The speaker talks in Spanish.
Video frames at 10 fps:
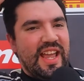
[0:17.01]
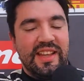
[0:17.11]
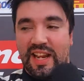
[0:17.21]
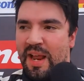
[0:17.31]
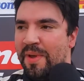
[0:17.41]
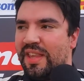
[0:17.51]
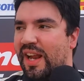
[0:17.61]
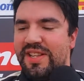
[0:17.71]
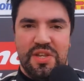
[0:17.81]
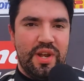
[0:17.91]
eternamente
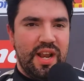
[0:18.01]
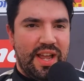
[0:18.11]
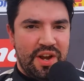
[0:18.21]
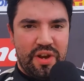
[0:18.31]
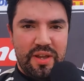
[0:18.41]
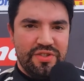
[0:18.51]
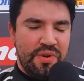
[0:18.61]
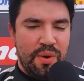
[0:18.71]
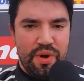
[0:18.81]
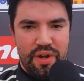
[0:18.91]
agradecido a Ariel Cano que
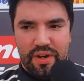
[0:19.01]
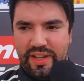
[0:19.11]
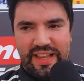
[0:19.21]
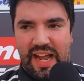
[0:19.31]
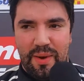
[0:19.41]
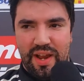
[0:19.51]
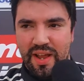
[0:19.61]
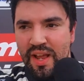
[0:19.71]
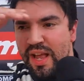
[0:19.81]
hizo un laburo destacable.